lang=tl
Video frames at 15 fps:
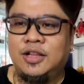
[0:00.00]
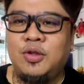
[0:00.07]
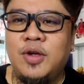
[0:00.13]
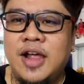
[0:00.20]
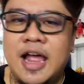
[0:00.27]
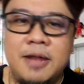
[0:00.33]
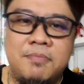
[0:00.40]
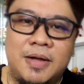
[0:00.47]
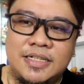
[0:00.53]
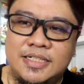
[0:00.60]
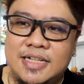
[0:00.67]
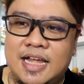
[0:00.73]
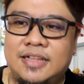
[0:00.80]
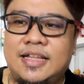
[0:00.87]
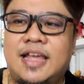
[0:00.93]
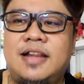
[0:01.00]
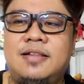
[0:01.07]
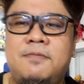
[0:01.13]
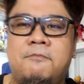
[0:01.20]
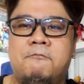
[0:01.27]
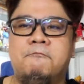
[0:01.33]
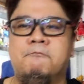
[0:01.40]
Ito ang unbox
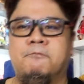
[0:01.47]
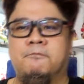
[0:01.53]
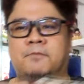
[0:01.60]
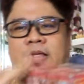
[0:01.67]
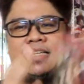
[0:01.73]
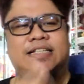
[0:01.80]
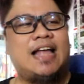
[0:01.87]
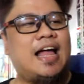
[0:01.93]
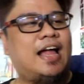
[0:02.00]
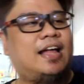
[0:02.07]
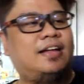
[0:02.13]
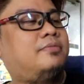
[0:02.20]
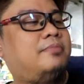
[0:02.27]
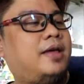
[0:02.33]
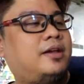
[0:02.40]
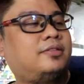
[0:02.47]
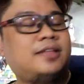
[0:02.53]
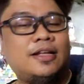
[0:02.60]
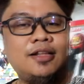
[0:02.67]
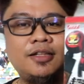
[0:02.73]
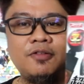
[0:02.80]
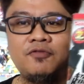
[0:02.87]
natin, mm, isa. Meron
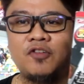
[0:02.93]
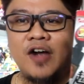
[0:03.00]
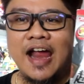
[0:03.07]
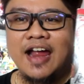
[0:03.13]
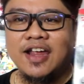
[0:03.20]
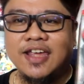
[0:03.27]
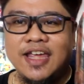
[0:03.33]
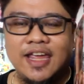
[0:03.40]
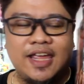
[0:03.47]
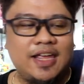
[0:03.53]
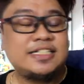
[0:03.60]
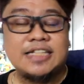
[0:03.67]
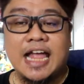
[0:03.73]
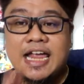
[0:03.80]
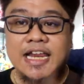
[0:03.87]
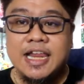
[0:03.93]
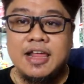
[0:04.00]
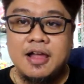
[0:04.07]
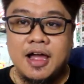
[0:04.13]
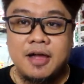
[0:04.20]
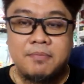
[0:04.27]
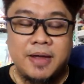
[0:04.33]
tayo dito Frankie.
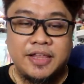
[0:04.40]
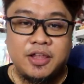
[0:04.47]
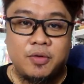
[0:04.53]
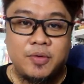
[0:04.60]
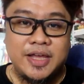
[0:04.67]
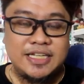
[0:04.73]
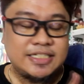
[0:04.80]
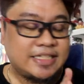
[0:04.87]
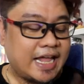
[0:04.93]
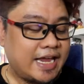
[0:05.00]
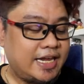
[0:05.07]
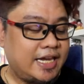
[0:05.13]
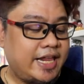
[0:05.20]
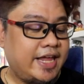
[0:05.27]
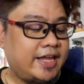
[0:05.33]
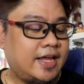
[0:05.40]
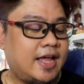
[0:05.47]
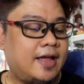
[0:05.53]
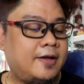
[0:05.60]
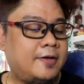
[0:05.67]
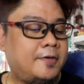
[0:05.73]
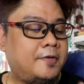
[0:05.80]
Styling, uh, by the way, styling
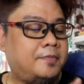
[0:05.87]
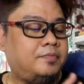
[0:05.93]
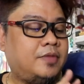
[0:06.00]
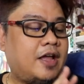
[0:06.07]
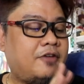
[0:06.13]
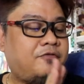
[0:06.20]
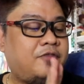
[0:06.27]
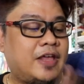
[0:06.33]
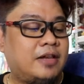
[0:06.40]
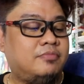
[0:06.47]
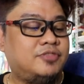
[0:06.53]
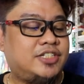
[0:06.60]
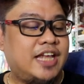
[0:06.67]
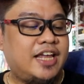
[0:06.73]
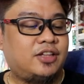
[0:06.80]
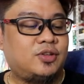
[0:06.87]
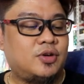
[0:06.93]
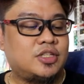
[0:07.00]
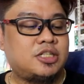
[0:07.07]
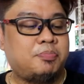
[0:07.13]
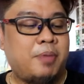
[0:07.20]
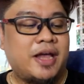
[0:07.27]
na Film
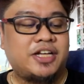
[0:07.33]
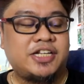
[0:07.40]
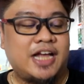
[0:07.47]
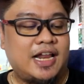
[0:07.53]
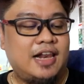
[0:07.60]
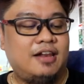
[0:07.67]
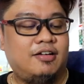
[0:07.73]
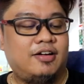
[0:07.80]
Zeto special,